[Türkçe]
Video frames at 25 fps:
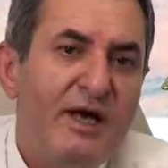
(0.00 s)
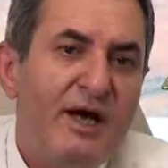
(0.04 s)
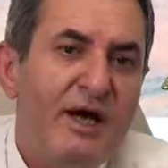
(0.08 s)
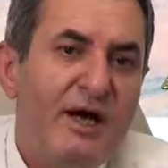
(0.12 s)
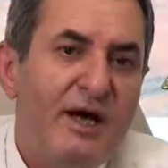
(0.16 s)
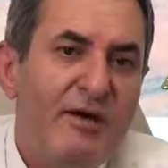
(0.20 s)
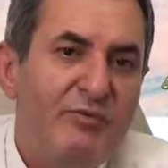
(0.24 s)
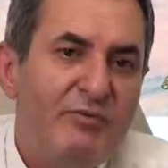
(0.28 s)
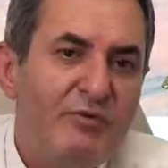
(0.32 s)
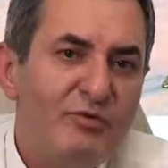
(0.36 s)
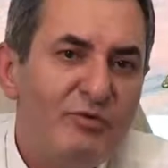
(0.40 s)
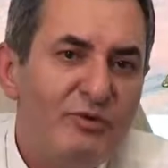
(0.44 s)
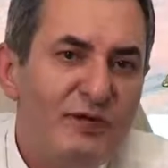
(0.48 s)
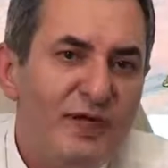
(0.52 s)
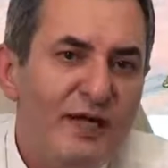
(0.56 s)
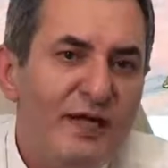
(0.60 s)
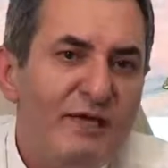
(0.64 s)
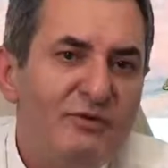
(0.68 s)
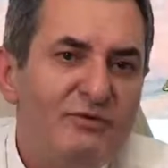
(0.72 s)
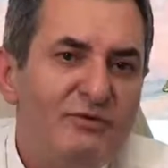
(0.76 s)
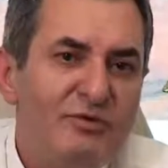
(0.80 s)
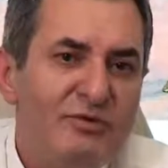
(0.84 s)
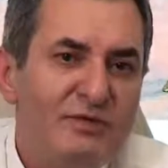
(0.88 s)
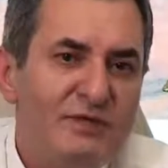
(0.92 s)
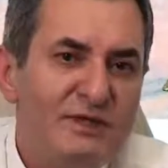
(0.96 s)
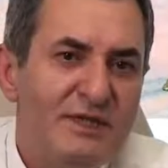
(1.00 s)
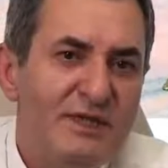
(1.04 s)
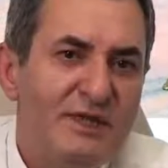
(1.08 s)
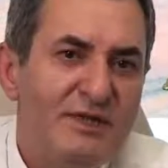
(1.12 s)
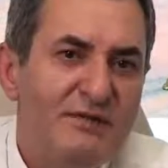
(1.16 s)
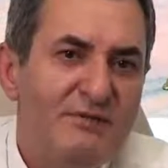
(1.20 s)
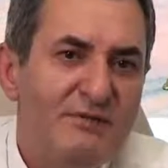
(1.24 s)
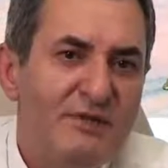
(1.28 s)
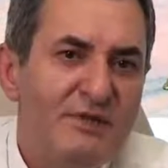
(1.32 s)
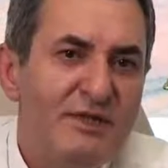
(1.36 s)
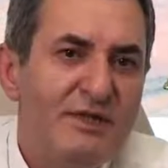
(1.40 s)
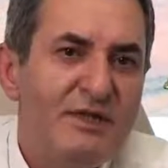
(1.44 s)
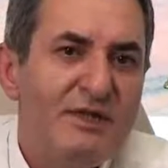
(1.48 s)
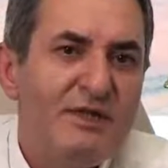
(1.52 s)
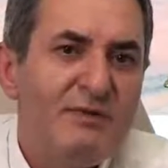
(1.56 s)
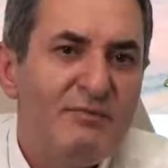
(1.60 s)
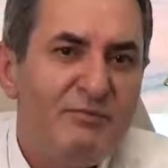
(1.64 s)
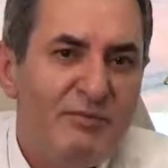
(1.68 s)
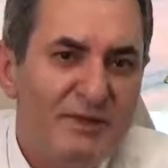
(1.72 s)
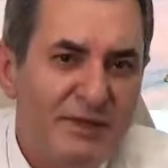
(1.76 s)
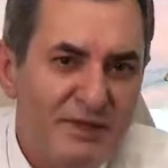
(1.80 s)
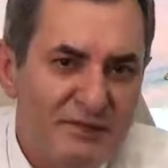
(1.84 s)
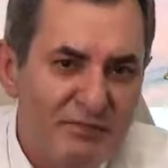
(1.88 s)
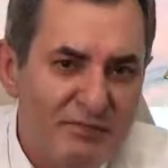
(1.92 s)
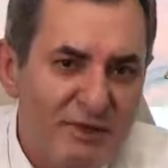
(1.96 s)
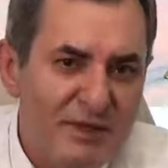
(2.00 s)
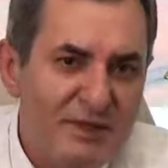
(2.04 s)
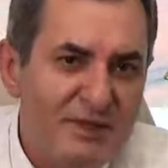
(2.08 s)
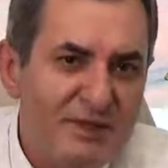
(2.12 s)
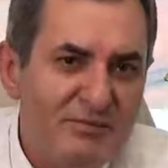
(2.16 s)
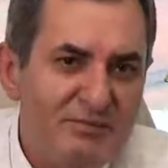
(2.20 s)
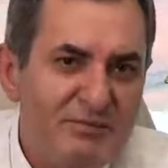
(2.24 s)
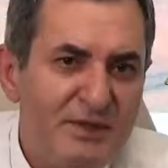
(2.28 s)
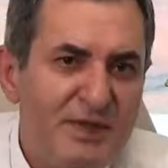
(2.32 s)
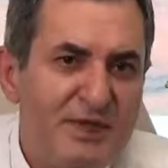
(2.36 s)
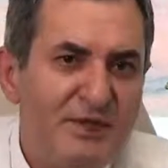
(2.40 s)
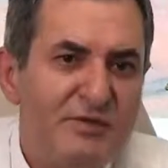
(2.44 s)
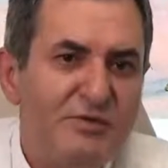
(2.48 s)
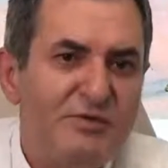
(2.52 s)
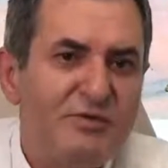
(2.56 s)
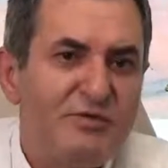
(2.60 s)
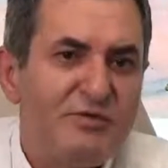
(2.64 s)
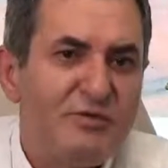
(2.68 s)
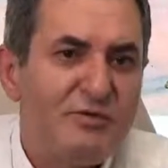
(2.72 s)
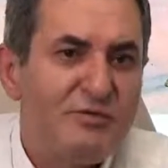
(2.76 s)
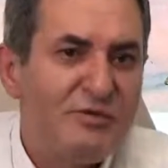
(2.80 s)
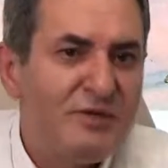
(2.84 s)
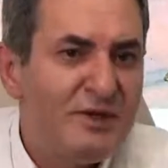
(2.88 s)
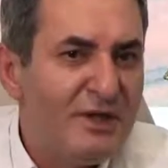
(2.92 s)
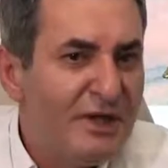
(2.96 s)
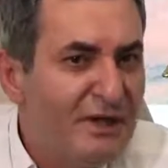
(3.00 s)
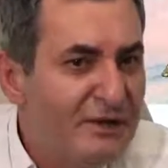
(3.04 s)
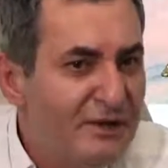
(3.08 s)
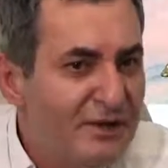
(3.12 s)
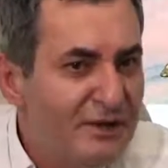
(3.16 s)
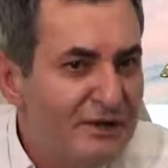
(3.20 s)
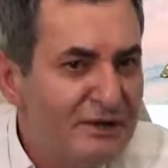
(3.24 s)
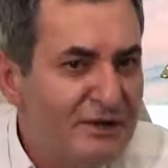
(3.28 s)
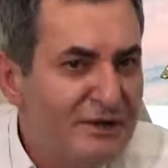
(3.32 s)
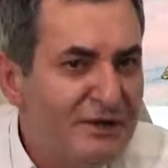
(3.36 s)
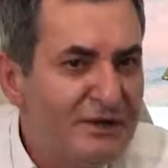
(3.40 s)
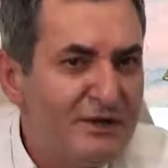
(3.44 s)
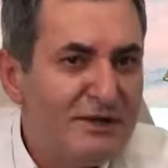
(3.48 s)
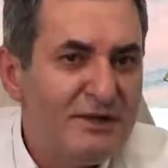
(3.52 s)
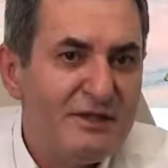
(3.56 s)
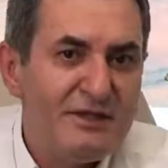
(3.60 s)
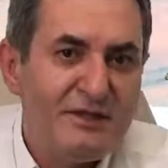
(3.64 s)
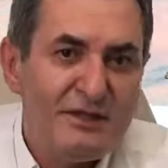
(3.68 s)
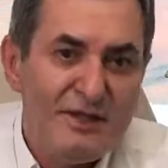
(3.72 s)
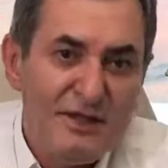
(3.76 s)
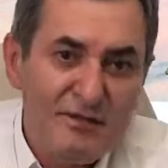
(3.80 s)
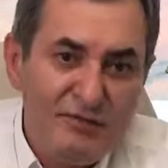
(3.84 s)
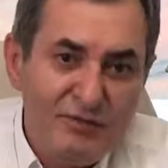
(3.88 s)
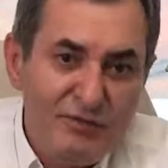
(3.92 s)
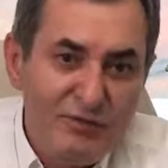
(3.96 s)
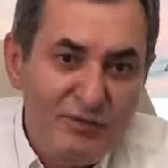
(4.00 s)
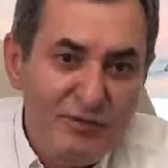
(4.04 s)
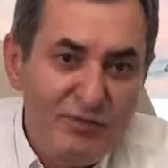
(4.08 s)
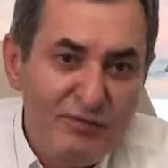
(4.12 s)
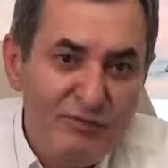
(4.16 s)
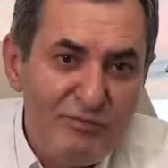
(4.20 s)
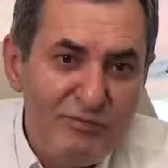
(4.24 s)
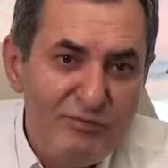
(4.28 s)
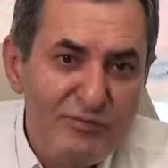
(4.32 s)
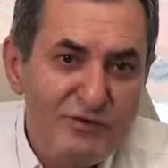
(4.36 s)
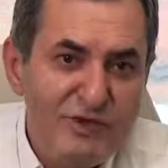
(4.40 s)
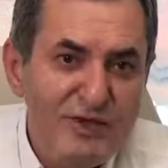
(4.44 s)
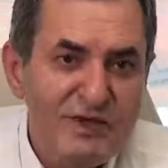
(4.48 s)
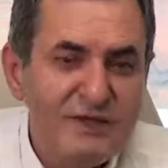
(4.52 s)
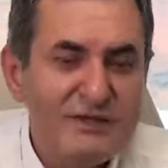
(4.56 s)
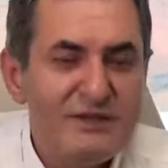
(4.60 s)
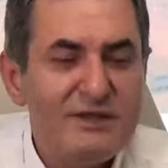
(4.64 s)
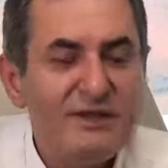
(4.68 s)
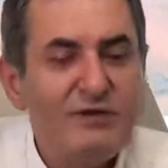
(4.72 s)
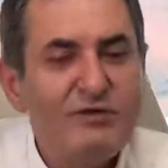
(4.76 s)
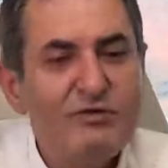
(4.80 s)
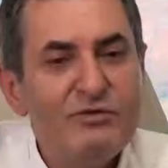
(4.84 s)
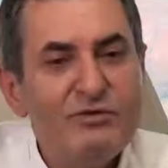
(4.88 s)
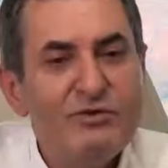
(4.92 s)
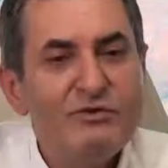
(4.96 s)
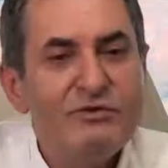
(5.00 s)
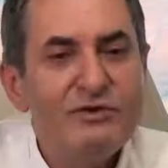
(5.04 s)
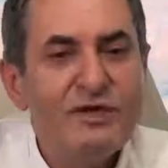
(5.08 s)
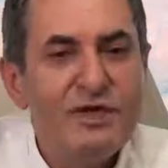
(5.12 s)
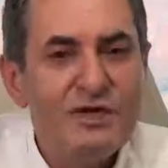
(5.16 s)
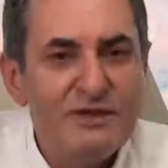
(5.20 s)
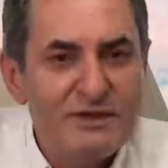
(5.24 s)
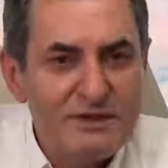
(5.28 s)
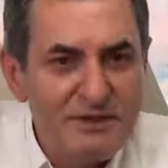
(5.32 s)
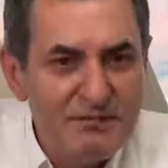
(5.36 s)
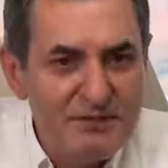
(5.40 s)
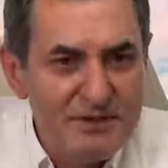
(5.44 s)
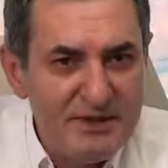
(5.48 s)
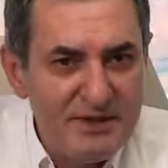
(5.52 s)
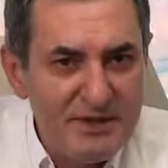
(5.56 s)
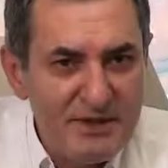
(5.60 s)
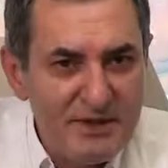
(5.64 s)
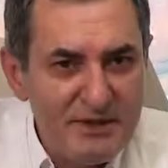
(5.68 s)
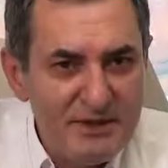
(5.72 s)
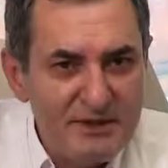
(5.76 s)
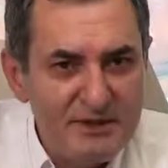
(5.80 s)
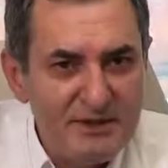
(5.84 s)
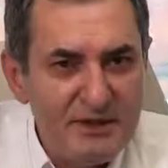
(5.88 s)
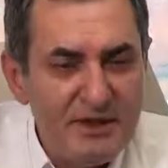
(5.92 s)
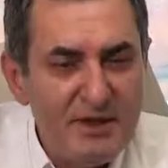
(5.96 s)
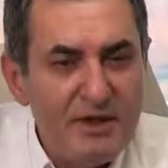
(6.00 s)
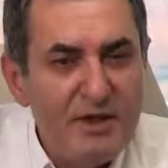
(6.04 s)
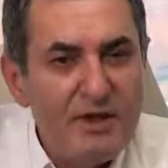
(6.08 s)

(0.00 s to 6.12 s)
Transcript: Ama bunun en son sebebi bir basit bir endoskopiyle anlaşılır ki reflü olmuş hasta ondan sonra hasta bize gelir.